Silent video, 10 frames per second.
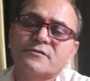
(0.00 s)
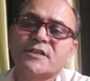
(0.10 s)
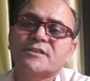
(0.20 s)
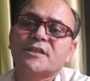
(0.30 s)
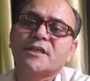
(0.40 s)

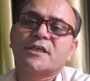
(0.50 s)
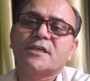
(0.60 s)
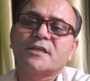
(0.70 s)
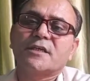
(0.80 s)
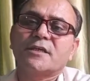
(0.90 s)
जैसे
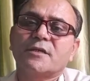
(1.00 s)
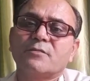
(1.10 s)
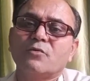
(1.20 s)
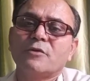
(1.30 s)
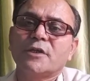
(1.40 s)
ए,
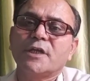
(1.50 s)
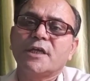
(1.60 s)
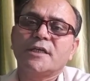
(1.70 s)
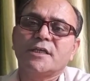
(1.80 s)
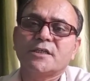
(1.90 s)
बोलते हैं ना
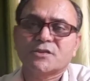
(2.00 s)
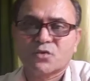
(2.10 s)
ये